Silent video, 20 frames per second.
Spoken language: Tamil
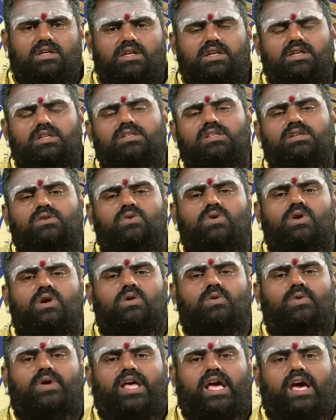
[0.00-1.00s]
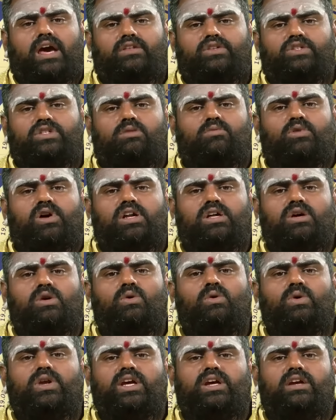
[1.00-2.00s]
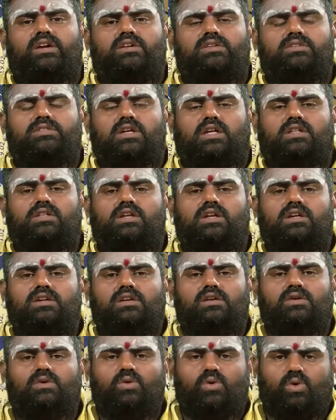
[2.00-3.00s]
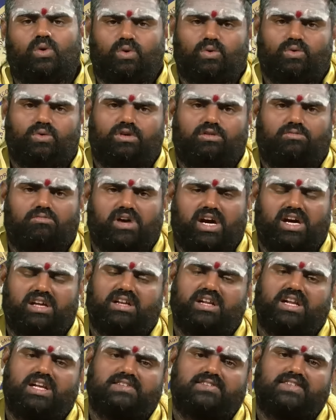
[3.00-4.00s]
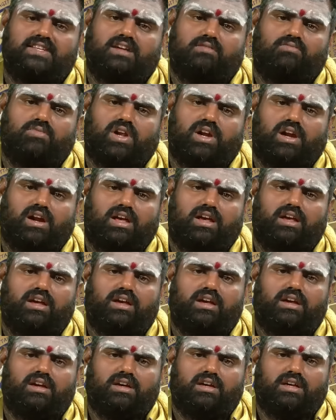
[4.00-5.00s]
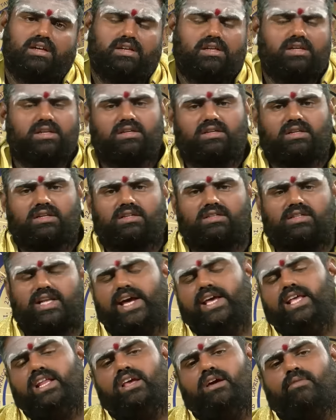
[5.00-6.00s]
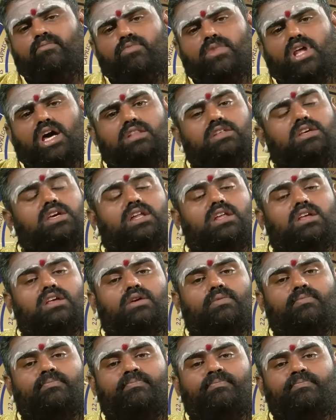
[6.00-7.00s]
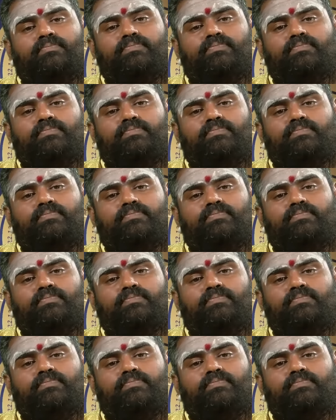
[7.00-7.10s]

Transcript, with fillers: இன்று உங்களுடைய அதிர்ஷ்டமான ஹோரைகள் சந்திரன் குரு மகர ராசி அன்பர்களே இன்று தைரியம் அதிகரிக்கும்